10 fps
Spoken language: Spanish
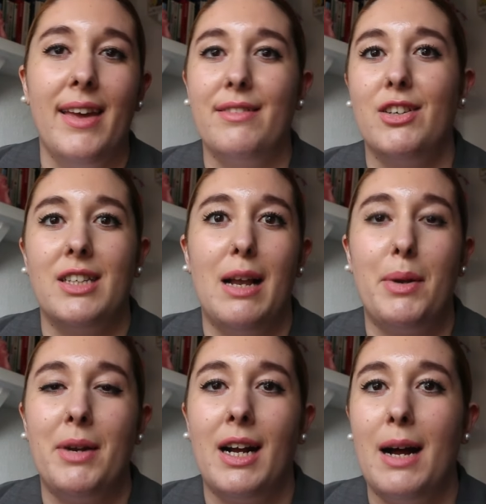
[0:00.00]
yo que sé, la
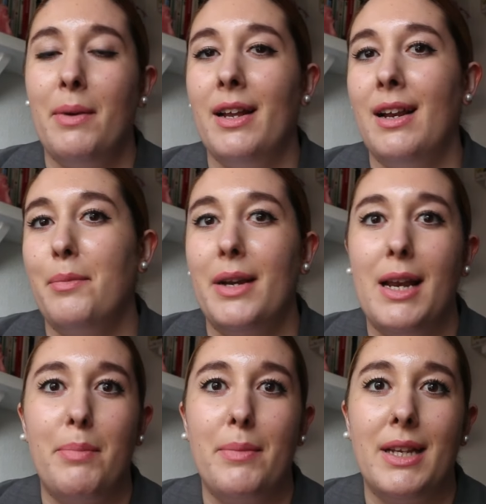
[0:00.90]
primera cámara,
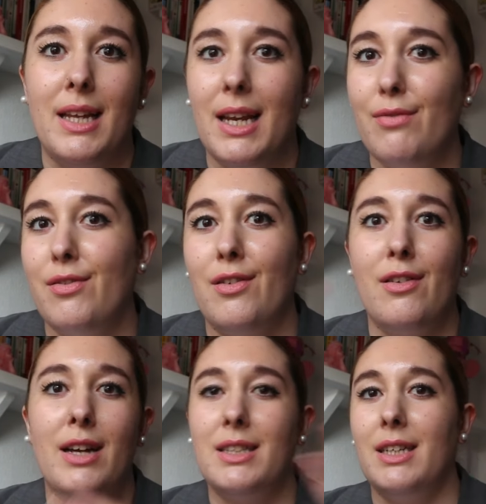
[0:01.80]
el primer
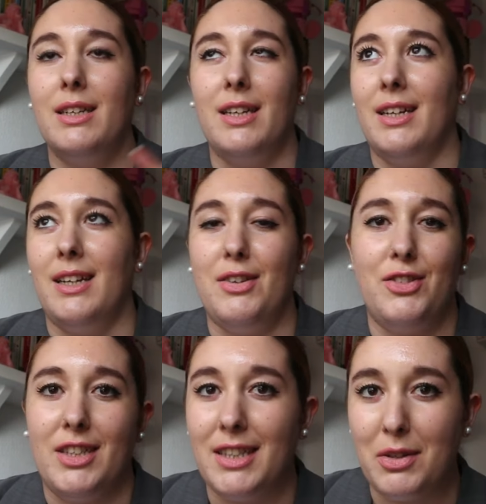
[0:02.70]
teléfono, así, y
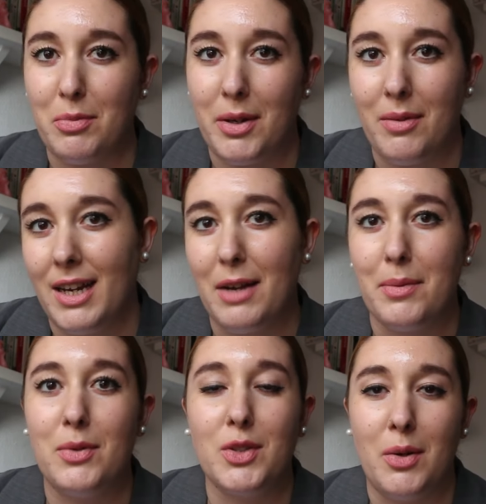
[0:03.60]
no sé, está súper bien, a mí
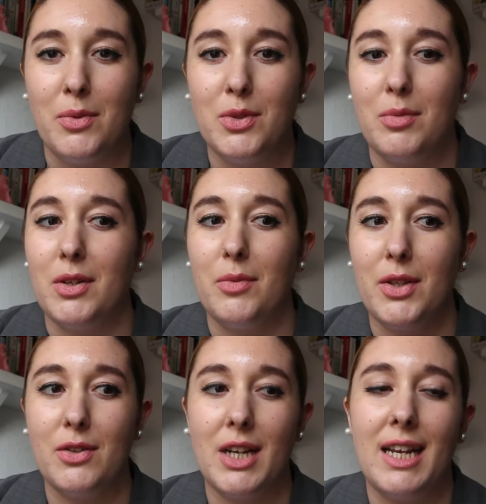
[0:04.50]
me ha gustado mucho, pero como
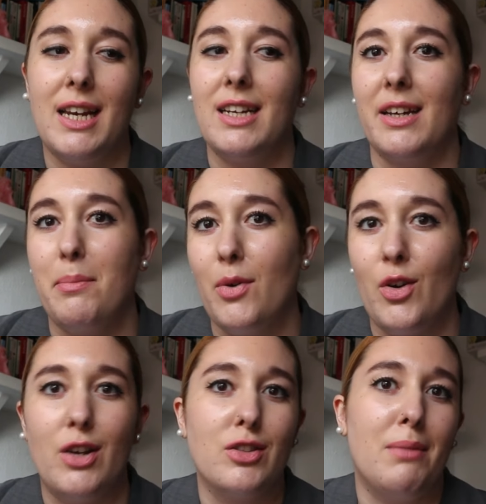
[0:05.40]
digo, salían las Game
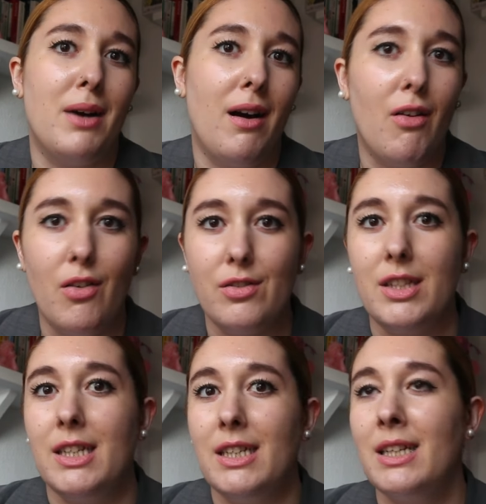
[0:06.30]
Boy, los
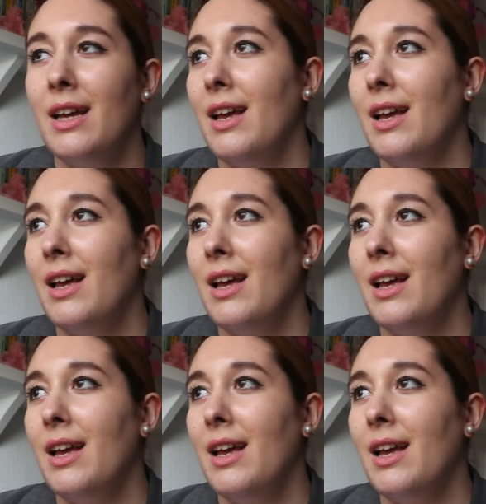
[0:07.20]
Tamagotchi,